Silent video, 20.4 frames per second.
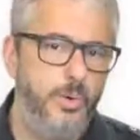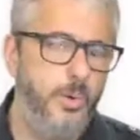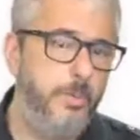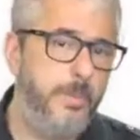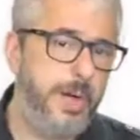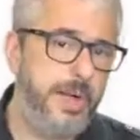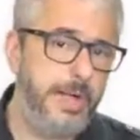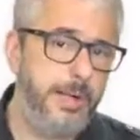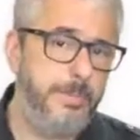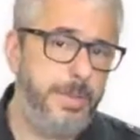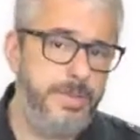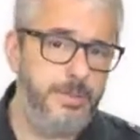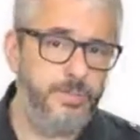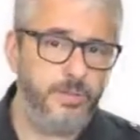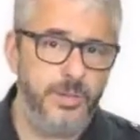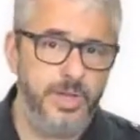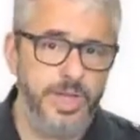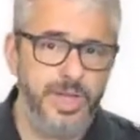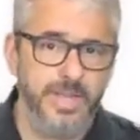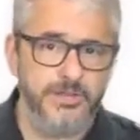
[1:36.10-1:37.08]
O
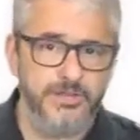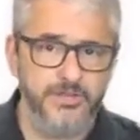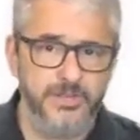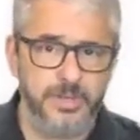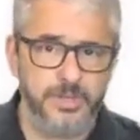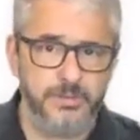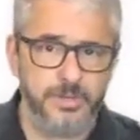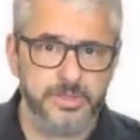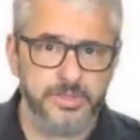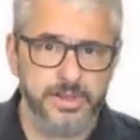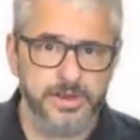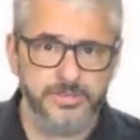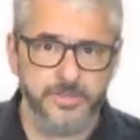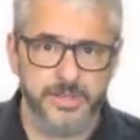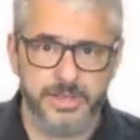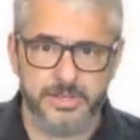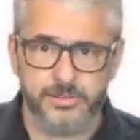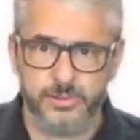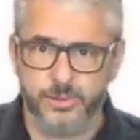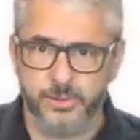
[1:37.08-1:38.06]
pagamento é feito
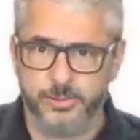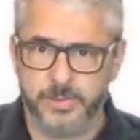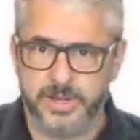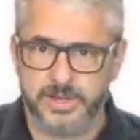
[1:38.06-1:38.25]
através dos